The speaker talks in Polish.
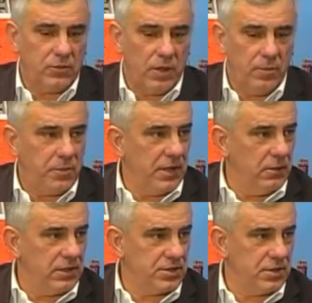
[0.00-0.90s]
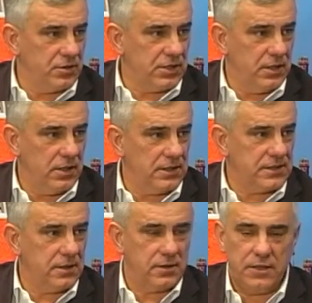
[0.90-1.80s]
która popierała Grzegorza
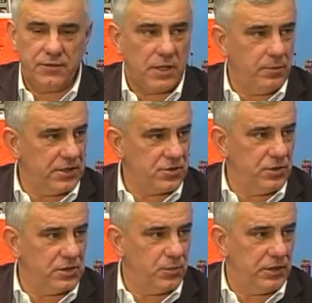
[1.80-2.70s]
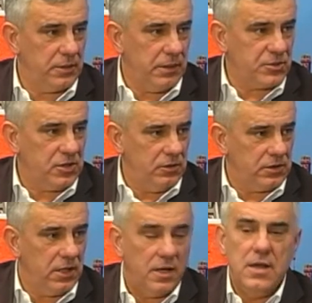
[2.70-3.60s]
Schetynę w Karpaczu jest błędem,
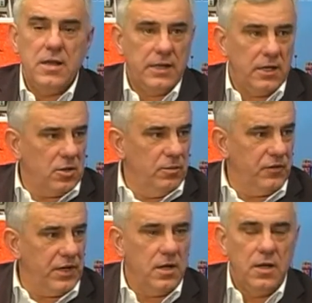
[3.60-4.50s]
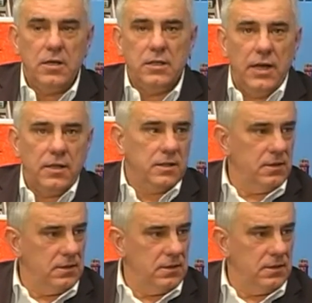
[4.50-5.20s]
absolutnie. Roman ja i nazwał ja, pan